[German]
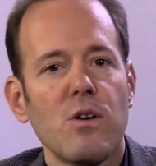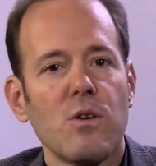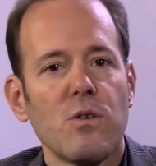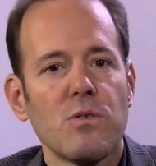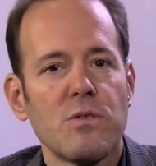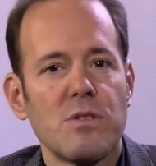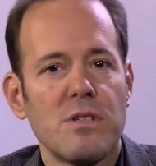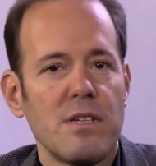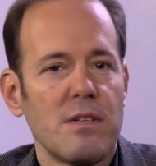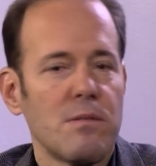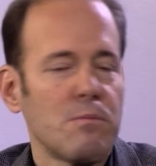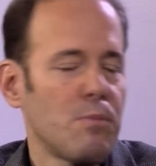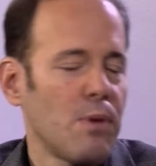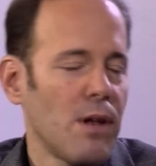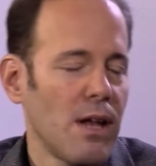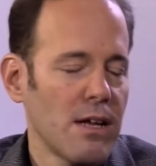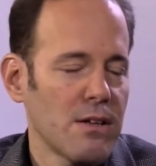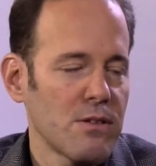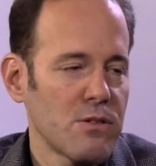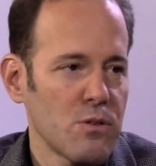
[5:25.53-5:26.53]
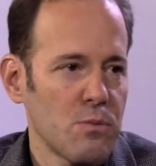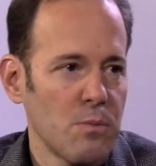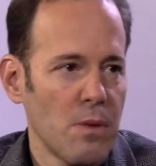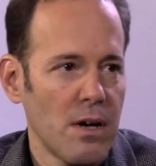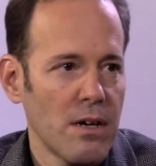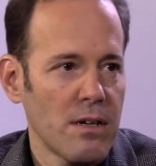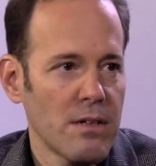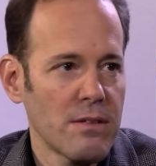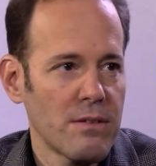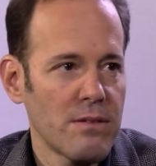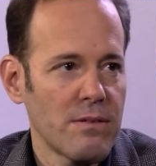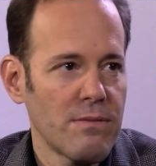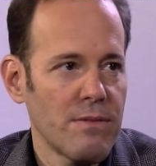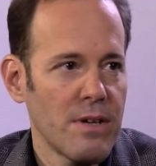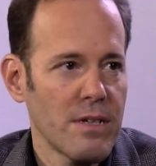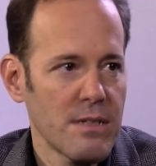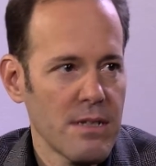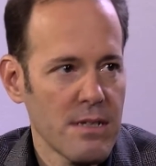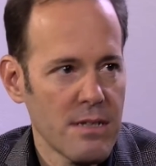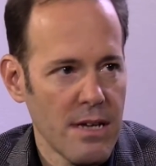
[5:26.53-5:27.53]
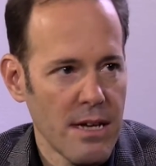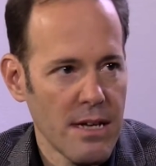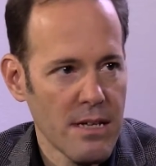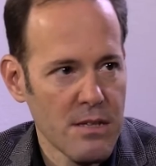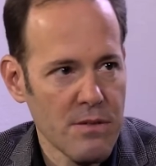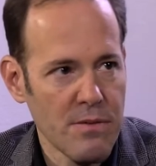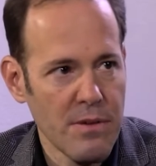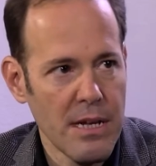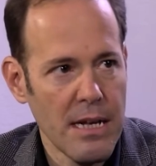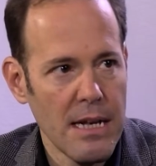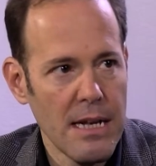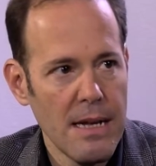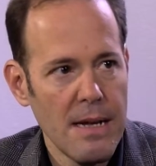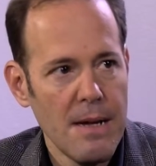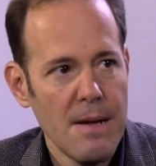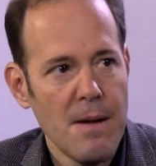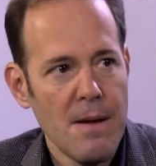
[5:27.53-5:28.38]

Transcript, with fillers: und sich einen Plan zu machen, was das Herz will.